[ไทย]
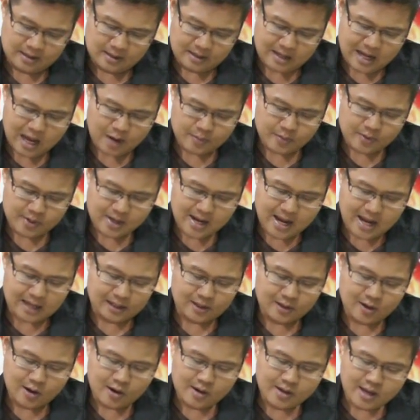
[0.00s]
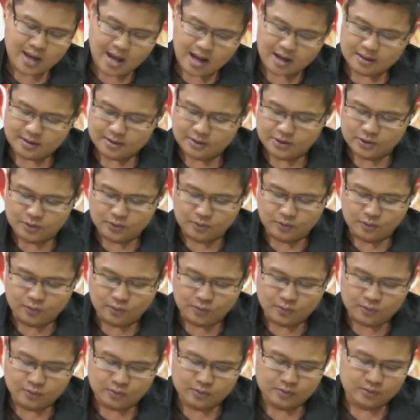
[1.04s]
ดาวพฤหัสก็ยังอยู่
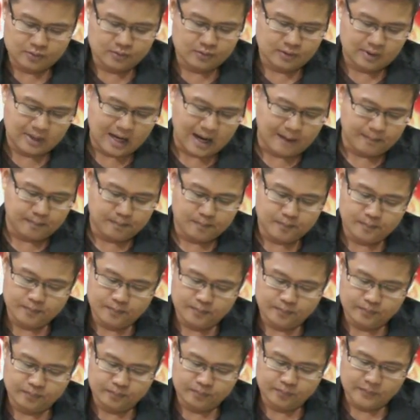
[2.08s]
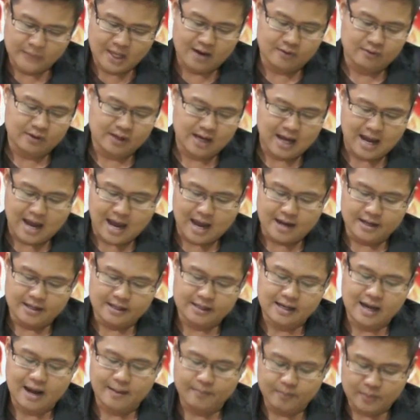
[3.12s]
กับดาวคาร
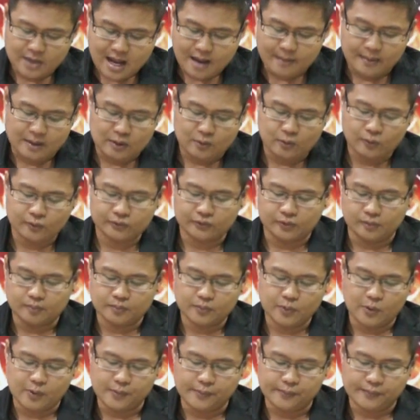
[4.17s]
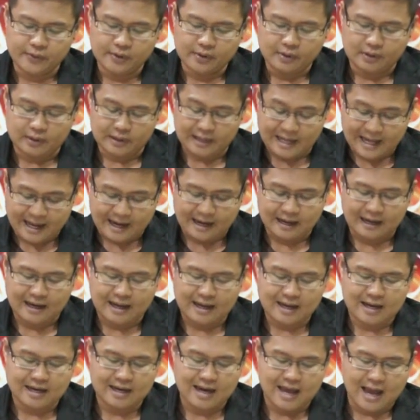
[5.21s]
นะครับได้เป็นคู่สมพลเล็ง
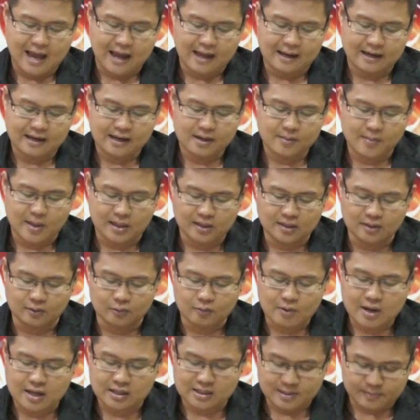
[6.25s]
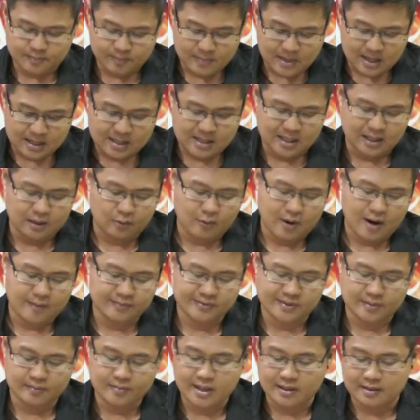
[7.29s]
ลัคนานะหมายถึงว่าจะบังเกิดความ
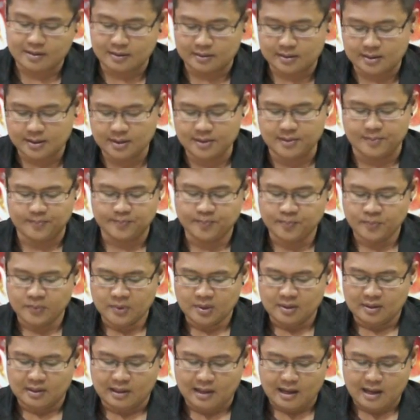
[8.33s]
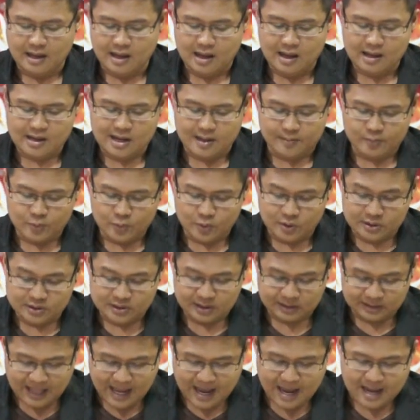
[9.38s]
สำเร็จเกิดขึ้นนะกับดวง
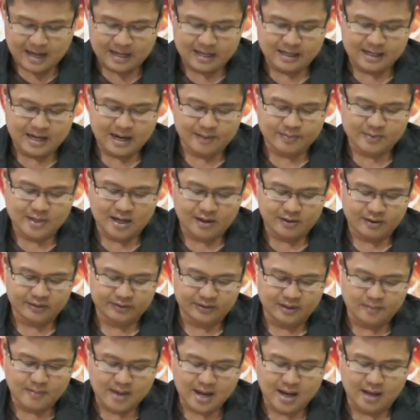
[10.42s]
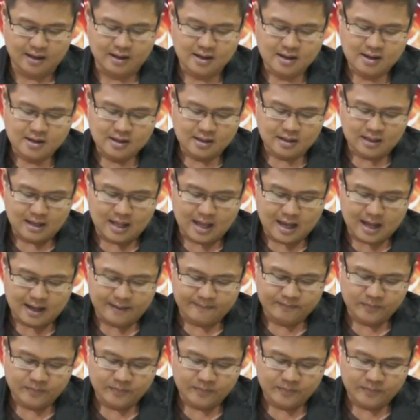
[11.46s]
ชะตานะครับชาวราศีเมษนะ